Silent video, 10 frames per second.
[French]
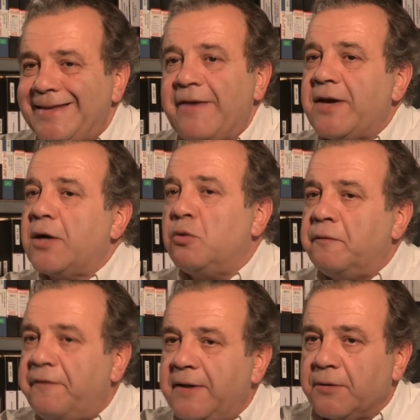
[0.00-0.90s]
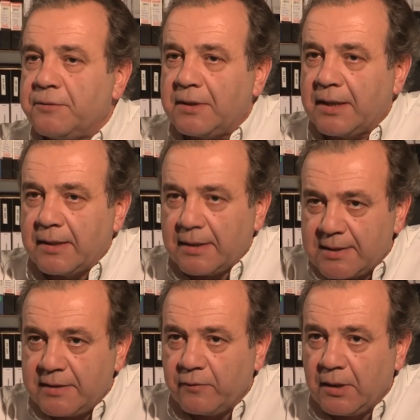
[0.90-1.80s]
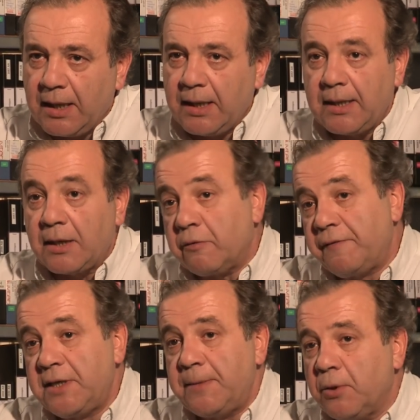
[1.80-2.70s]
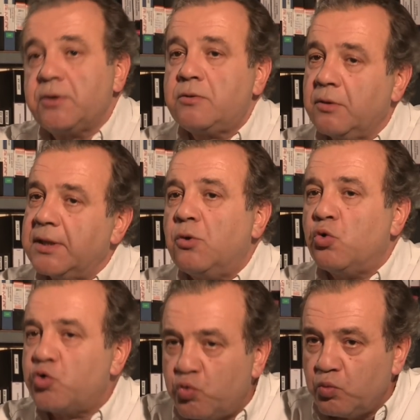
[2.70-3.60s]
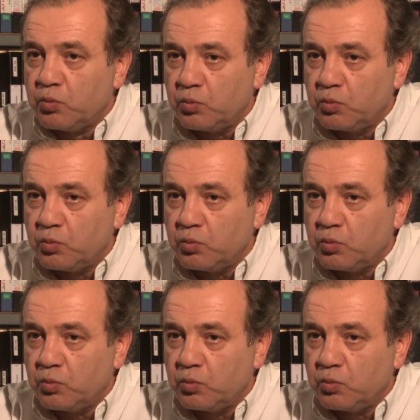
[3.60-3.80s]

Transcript: Il y avait un conflit, en tout cas, à ce niveau-là, un conflit qui porte sur des gros sous.